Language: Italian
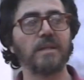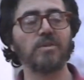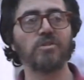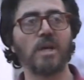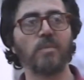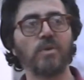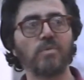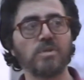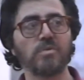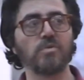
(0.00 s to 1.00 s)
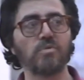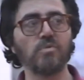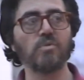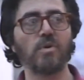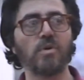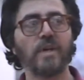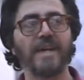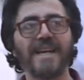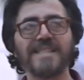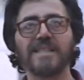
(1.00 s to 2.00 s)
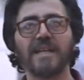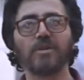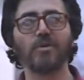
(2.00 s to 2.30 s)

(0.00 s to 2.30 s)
e diciamo in questo suo essere a